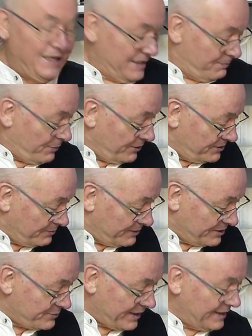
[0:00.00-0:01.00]
Ich habe heute
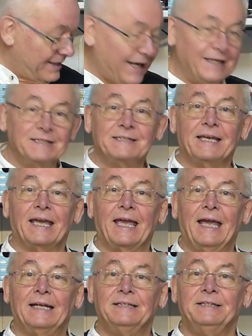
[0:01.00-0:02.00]
mal so ein kleines
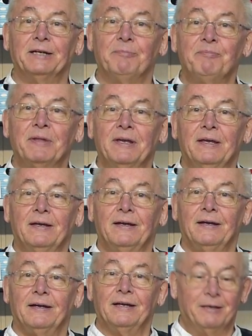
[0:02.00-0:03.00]
Gerät hier.
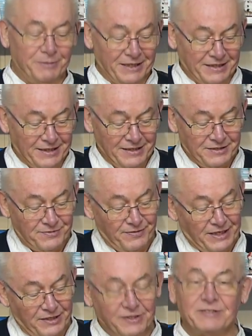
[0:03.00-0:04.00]
Äh, man kann das
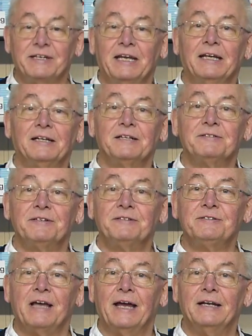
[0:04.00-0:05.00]
vielleicht sehen, das
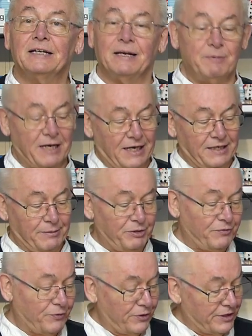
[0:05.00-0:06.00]
ist eine Kamera, hat
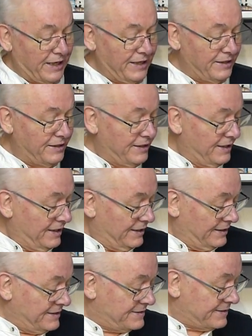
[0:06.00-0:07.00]
nämlich vorne eine
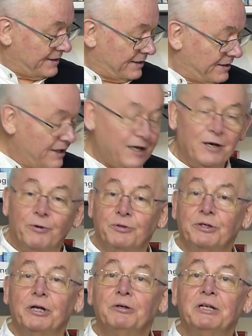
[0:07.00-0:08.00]
Linse dran.
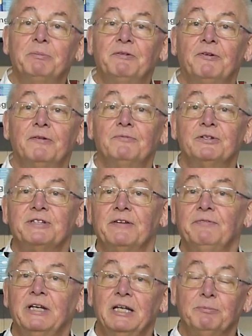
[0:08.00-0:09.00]
Und genau damit wollen wir uns
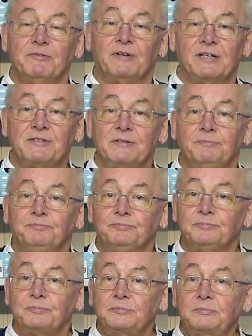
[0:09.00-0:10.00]
ein wenig befassen.
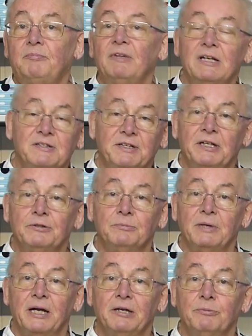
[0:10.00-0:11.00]
Es geht
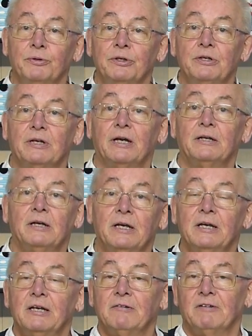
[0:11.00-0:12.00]
um eine Möglichkeit,
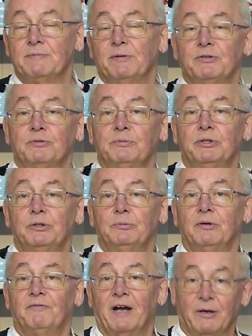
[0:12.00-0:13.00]
was man so mit
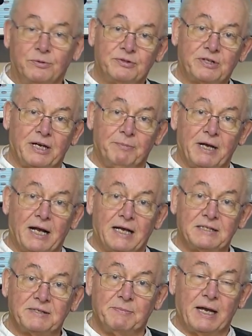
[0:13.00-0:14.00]

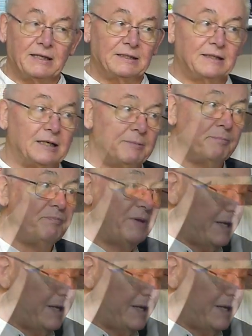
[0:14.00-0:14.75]
Überwachungskameras machen kann.